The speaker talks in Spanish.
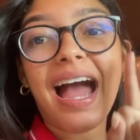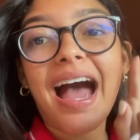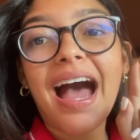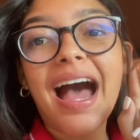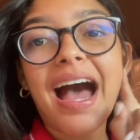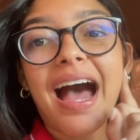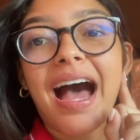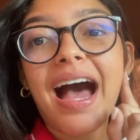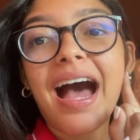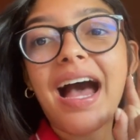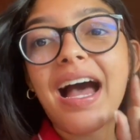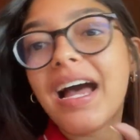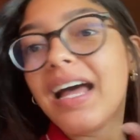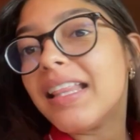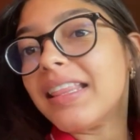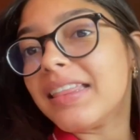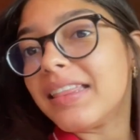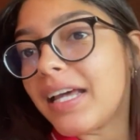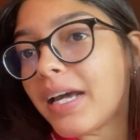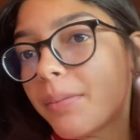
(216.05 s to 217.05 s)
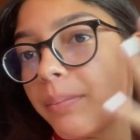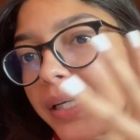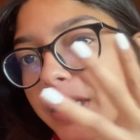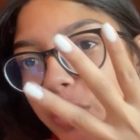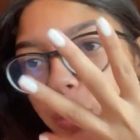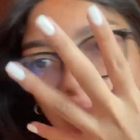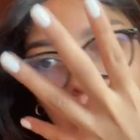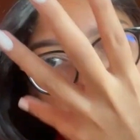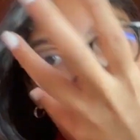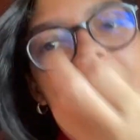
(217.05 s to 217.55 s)
a
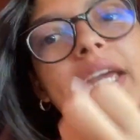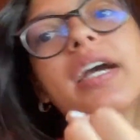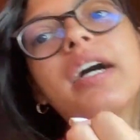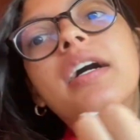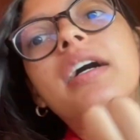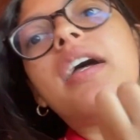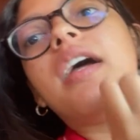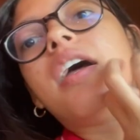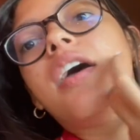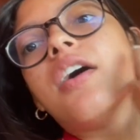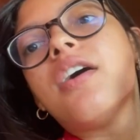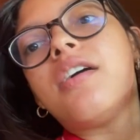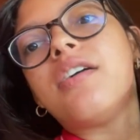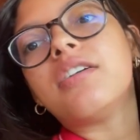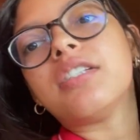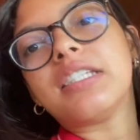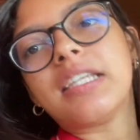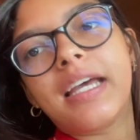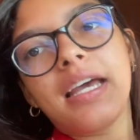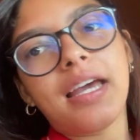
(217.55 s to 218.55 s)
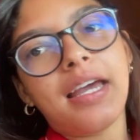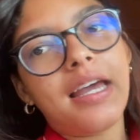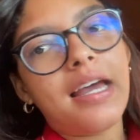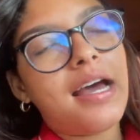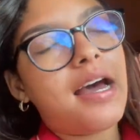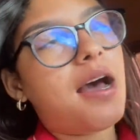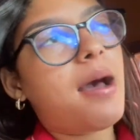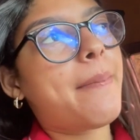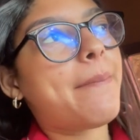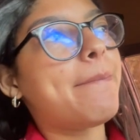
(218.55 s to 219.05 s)
dermatología o
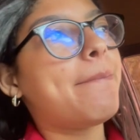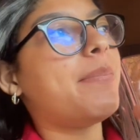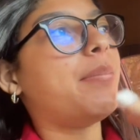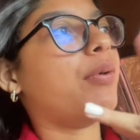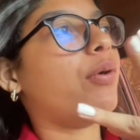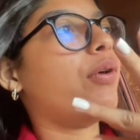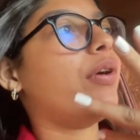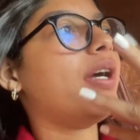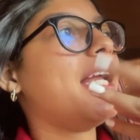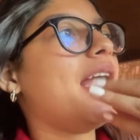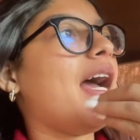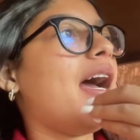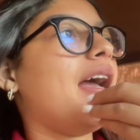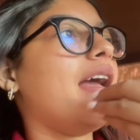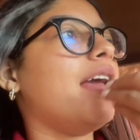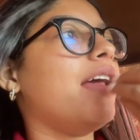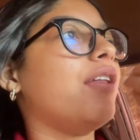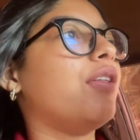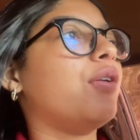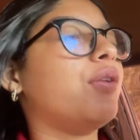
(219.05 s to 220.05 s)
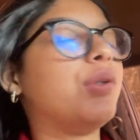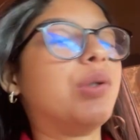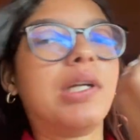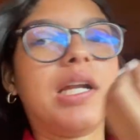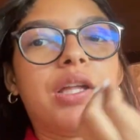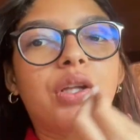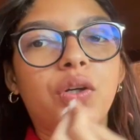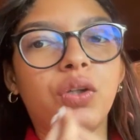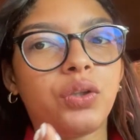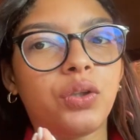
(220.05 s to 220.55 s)
sea, voy a ir donde
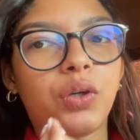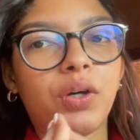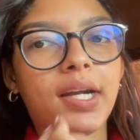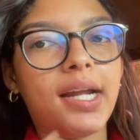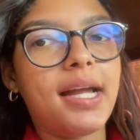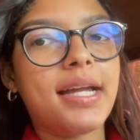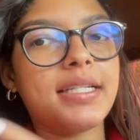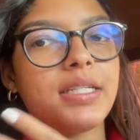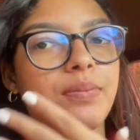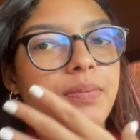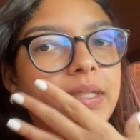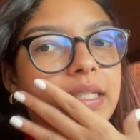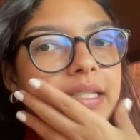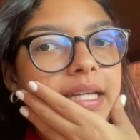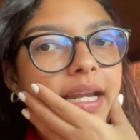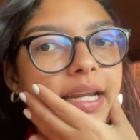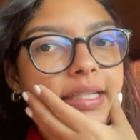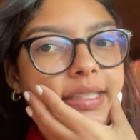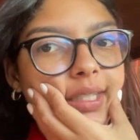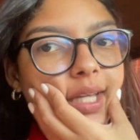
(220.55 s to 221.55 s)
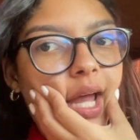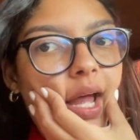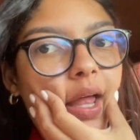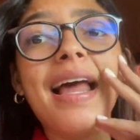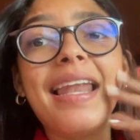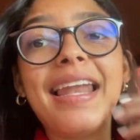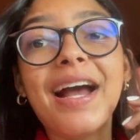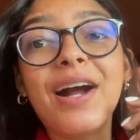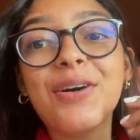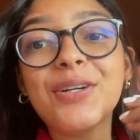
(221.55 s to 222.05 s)
una doctora
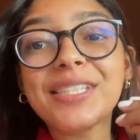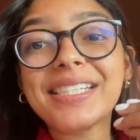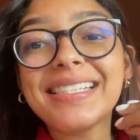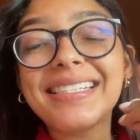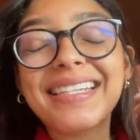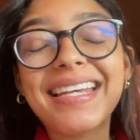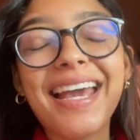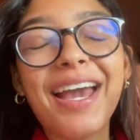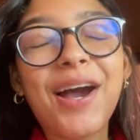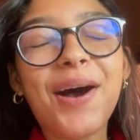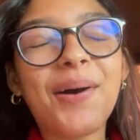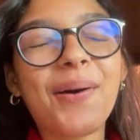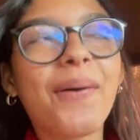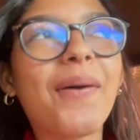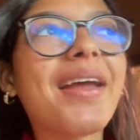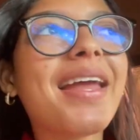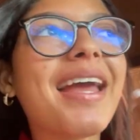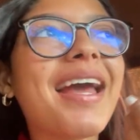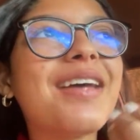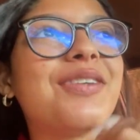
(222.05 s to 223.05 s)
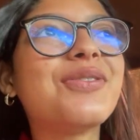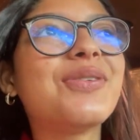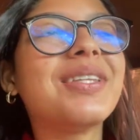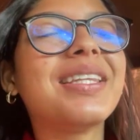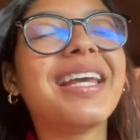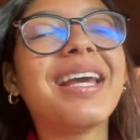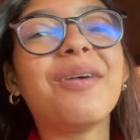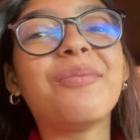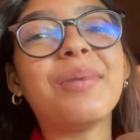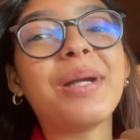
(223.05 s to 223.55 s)
especializada. La cosa es que hoy es un
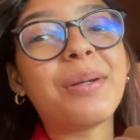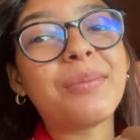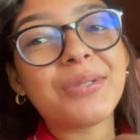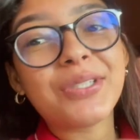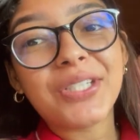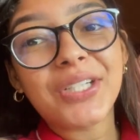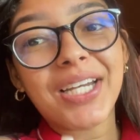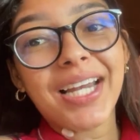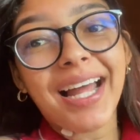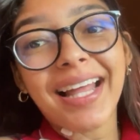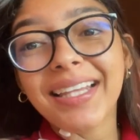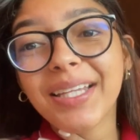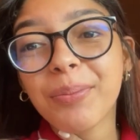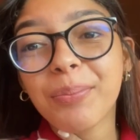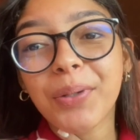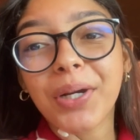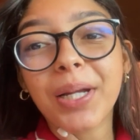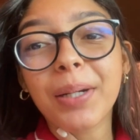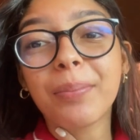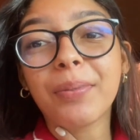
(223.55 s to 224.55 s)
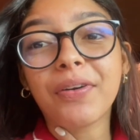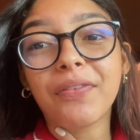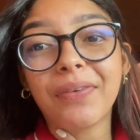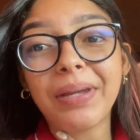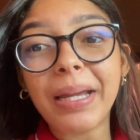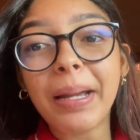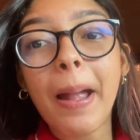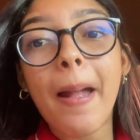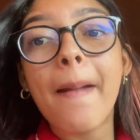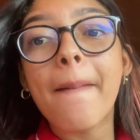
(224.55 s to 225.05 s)
día muy emocionante porque por
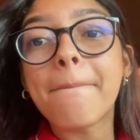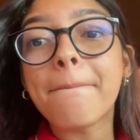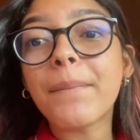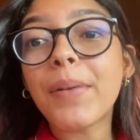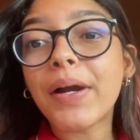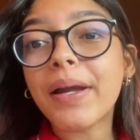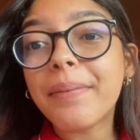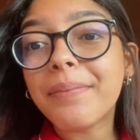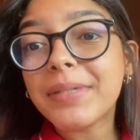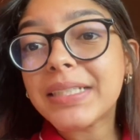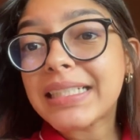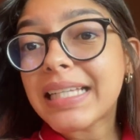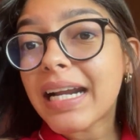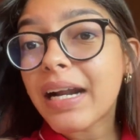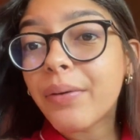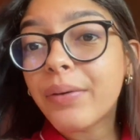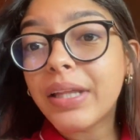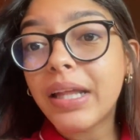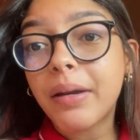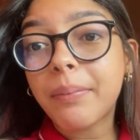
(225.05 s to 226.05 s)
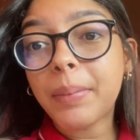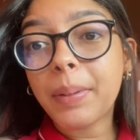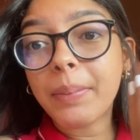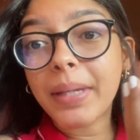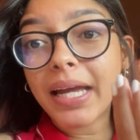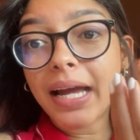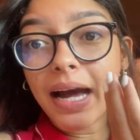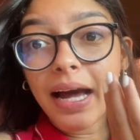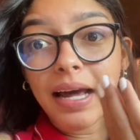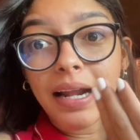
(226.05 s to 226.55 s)
fin voy a empezar a cuidarme mi
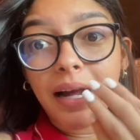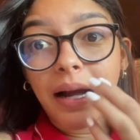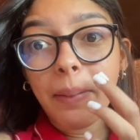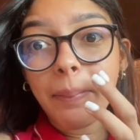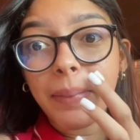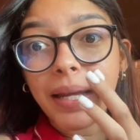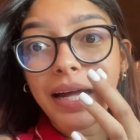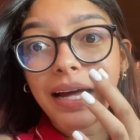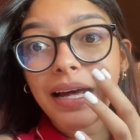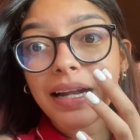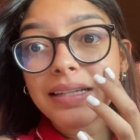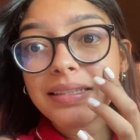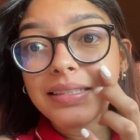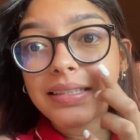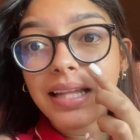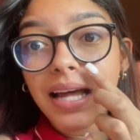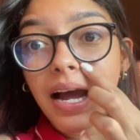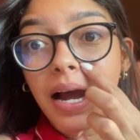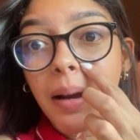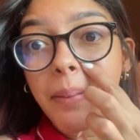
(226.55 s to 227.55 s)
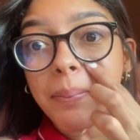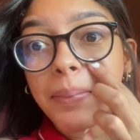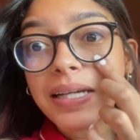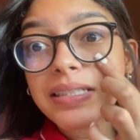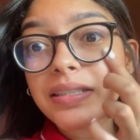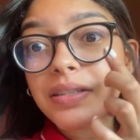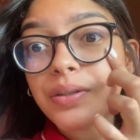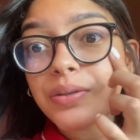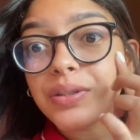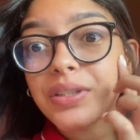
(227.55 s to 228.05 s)
cara. Mi cara está
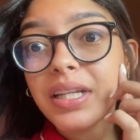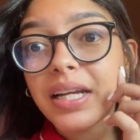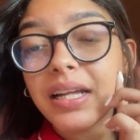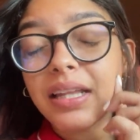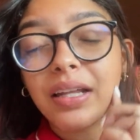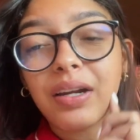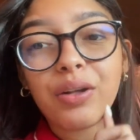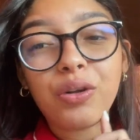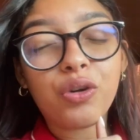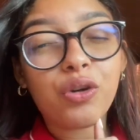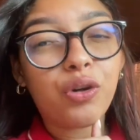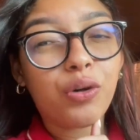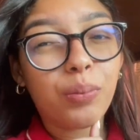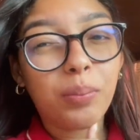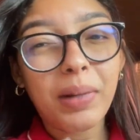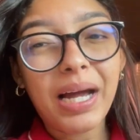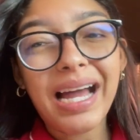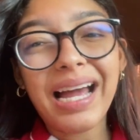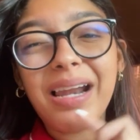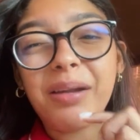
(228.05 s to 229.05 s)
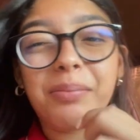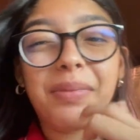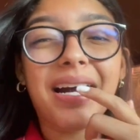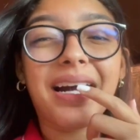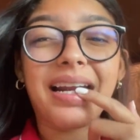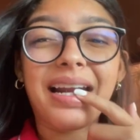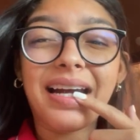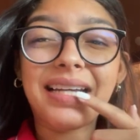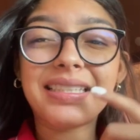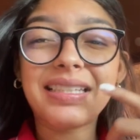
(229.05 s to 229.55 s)
más rústica de lo normal, más
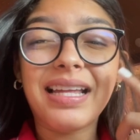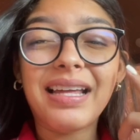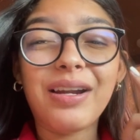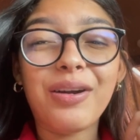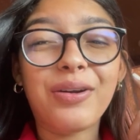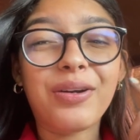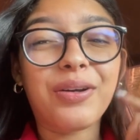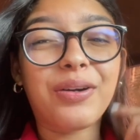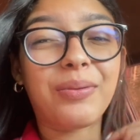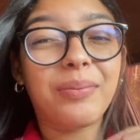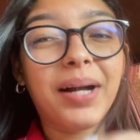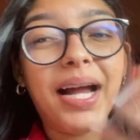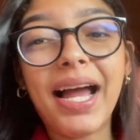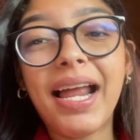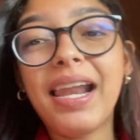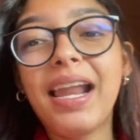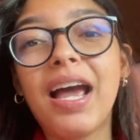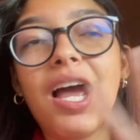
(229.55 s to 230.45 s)
grasa de lo normal.